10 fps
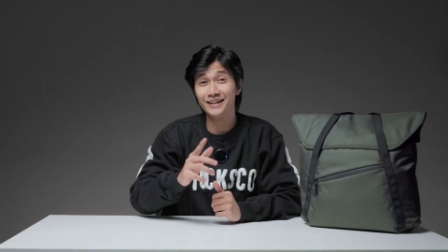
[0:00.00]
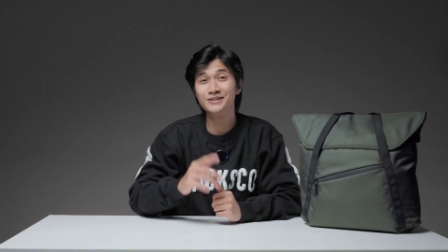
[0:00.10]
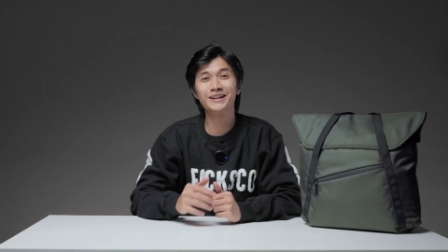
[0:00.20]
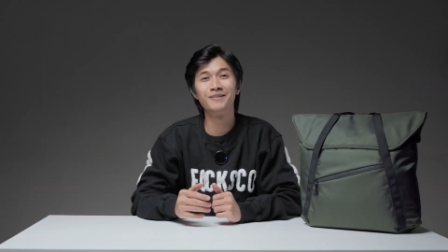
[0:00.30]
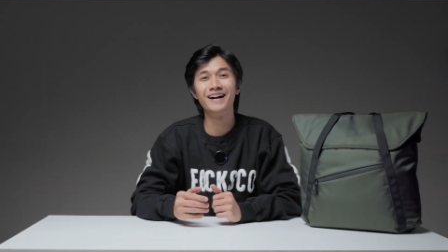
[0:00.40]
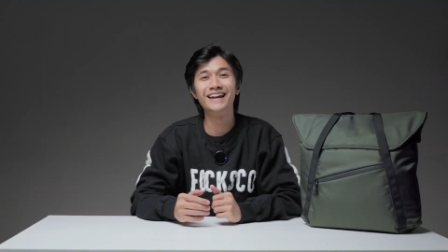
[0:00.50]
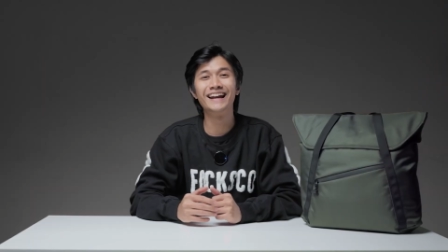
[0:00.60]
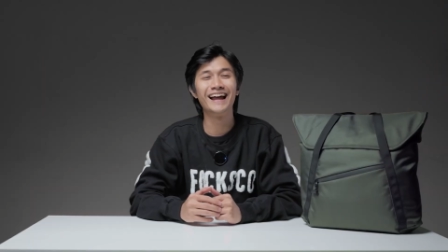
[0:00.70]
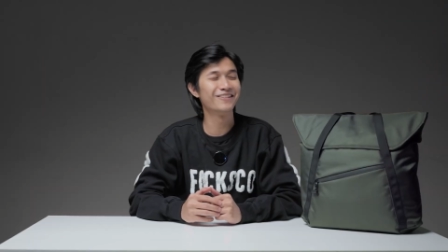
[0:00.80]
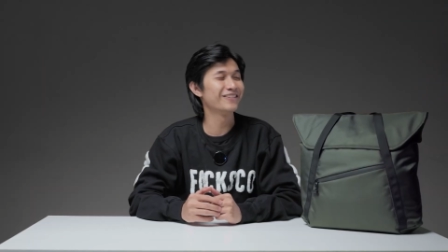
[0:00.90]
Lanjut ke bagian
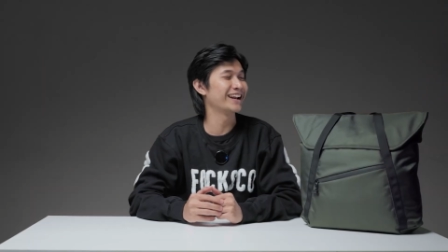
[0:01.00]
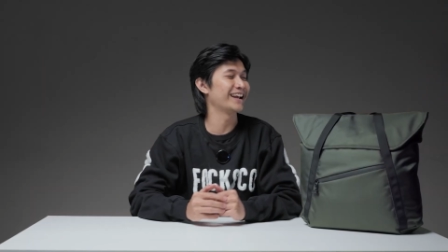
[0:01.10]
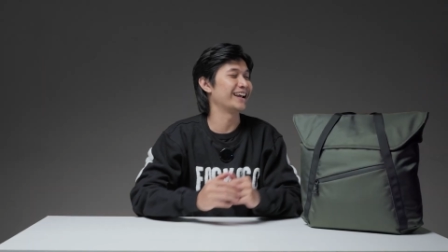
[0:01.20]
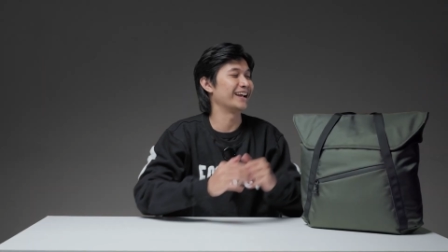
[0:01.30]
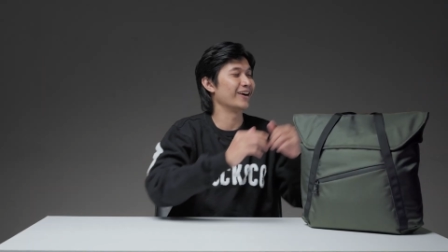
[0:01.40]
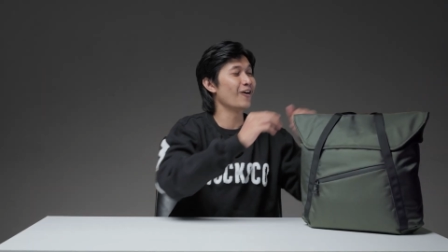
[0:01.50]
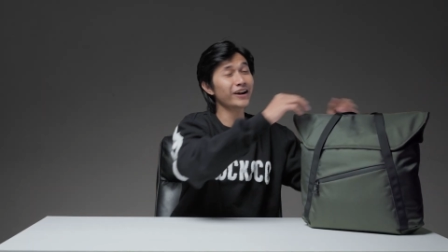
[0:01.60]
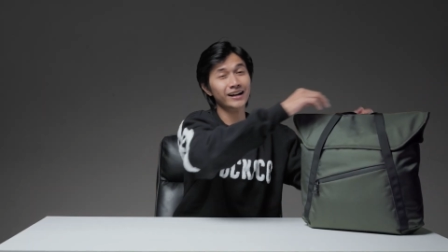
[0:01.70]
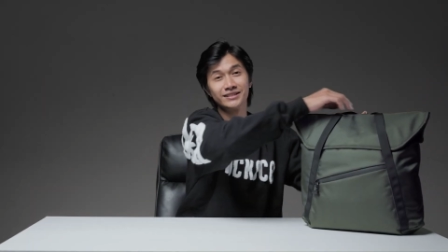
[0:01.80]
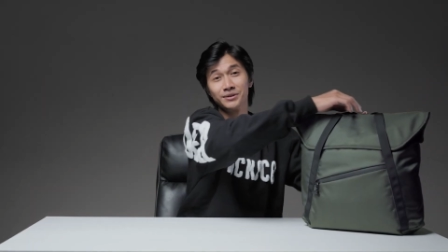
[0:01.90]
dalamnya nih. Oh
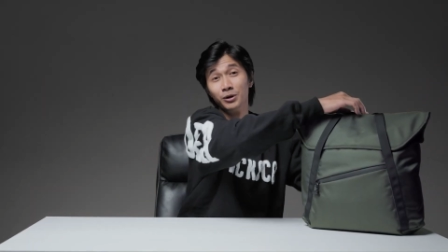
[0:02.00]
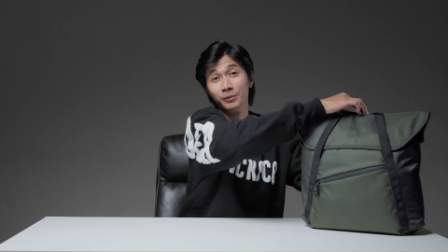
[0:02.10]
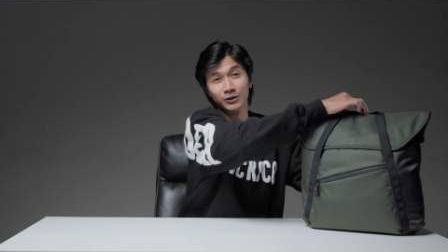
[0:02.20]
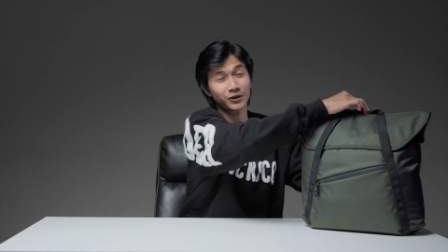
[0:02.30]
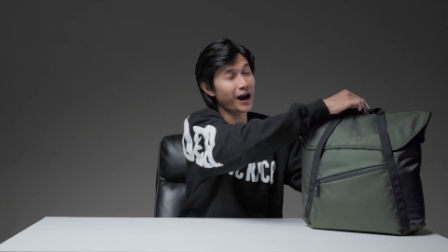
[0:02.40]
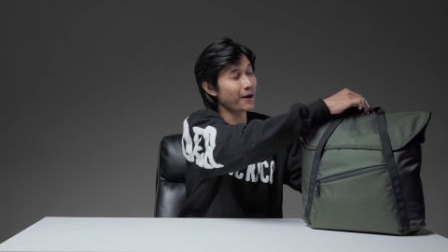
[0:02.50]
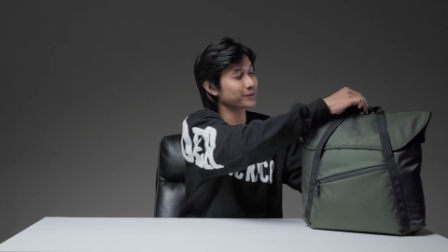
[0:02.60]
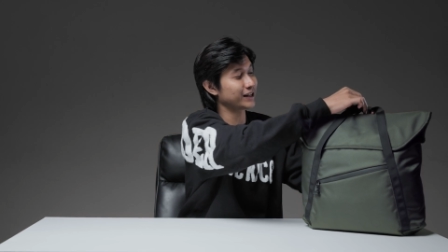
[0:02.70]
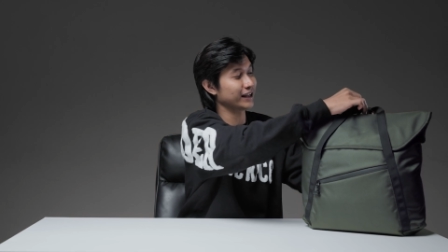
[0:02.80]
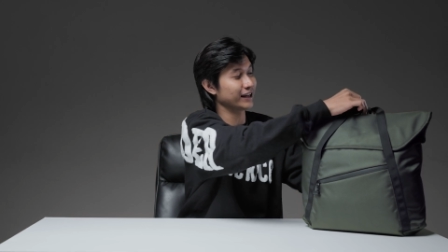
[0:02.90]
iya, sebelum itu
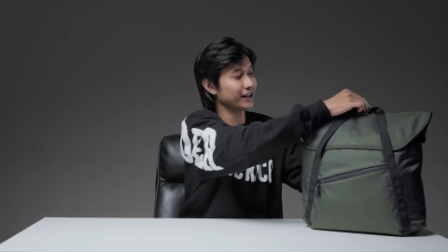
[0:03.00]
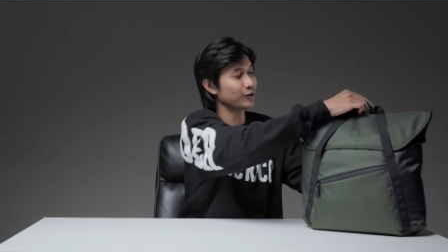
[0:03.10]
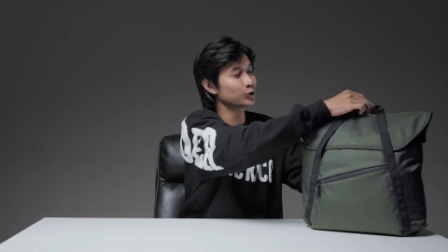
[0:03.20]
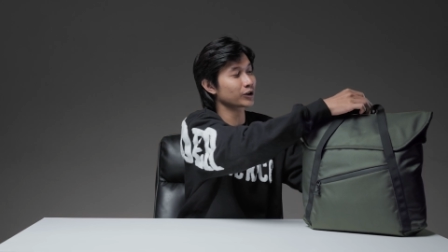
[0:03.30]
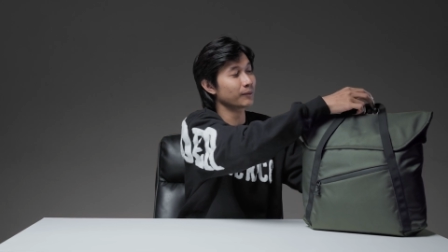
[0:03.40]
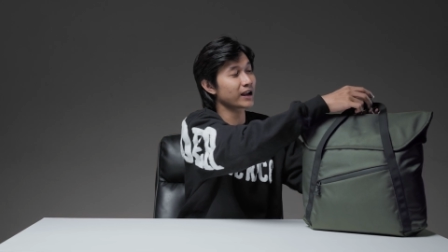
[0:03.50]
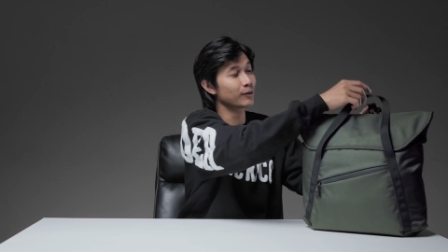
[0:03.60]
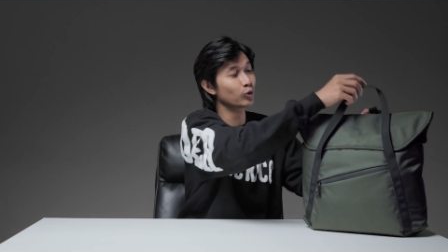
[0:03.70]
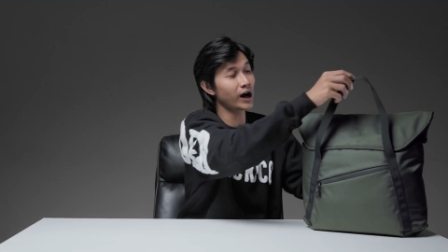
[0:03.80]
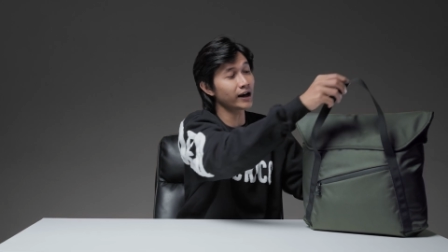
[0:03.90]
Hampton ini untuk di
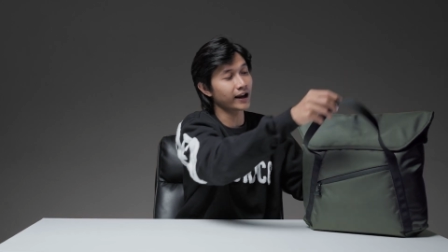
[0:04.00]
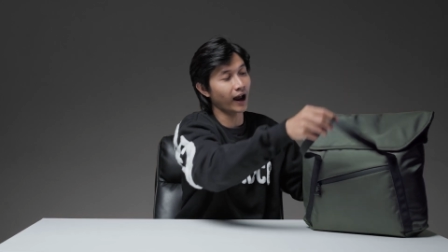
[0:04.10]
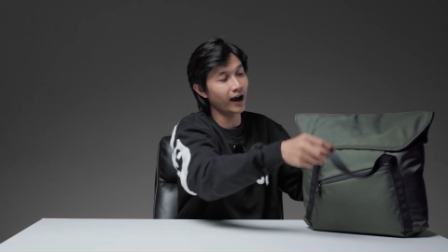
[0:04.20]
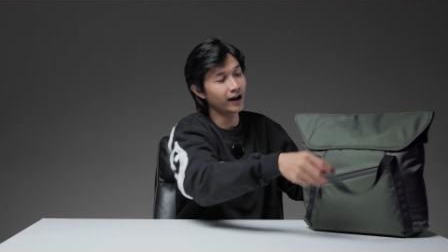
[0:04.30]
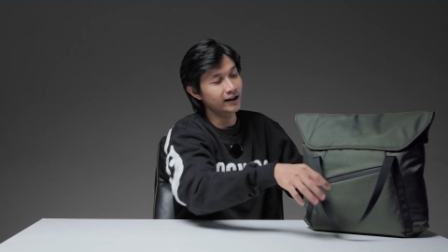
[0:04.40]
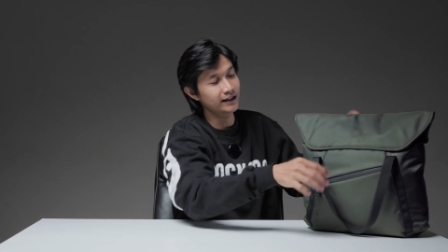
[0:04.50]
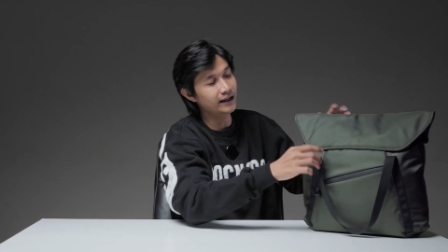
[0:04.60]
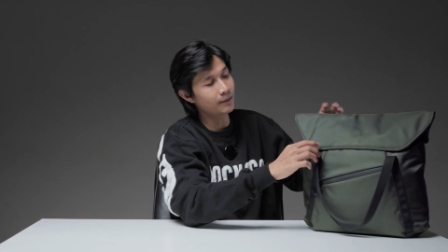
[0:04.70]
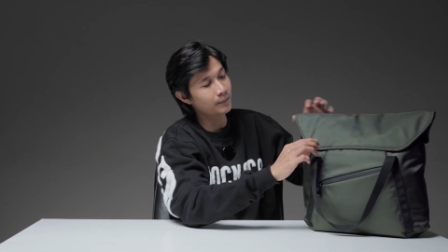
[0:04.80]
bagian bukaannya, dia